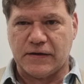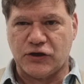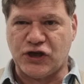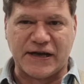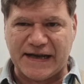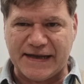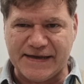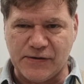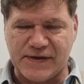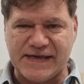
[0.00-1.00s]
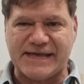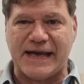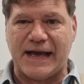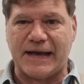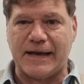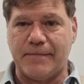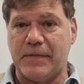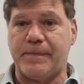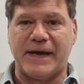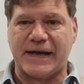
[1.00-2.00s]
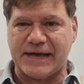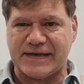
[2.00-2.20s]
circa l'addio di Zanga, mi pare che